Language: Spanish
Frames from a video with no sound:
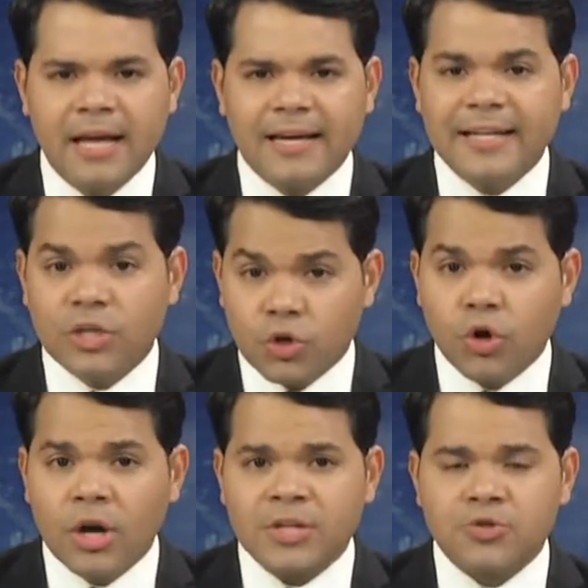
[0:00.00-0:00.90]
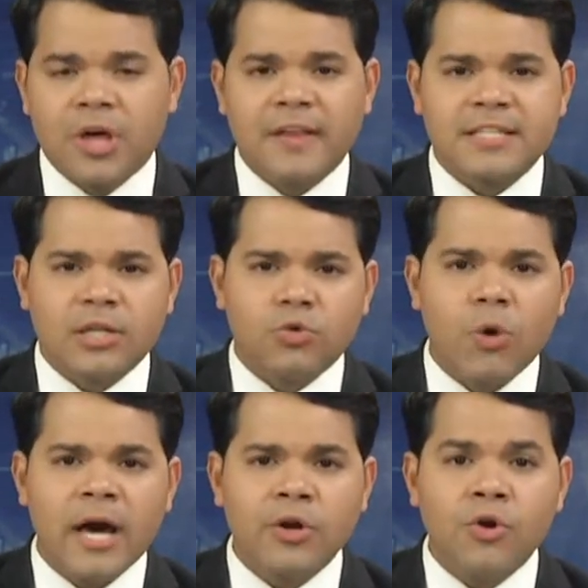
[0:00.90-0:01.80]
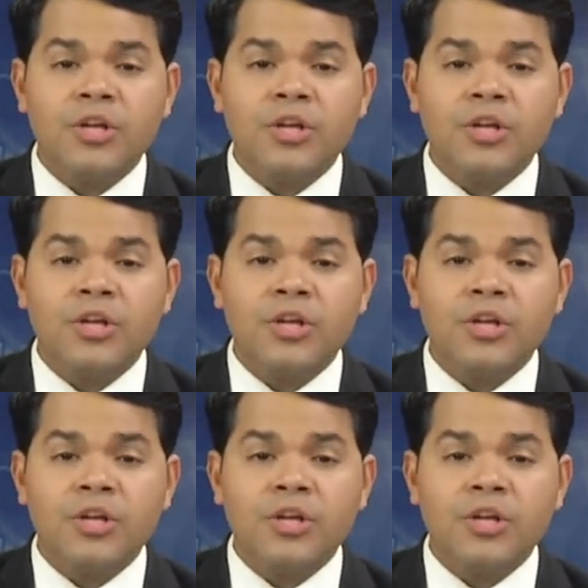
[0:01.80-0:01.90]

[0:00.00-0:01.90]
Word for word: criticó la ciudad de santuario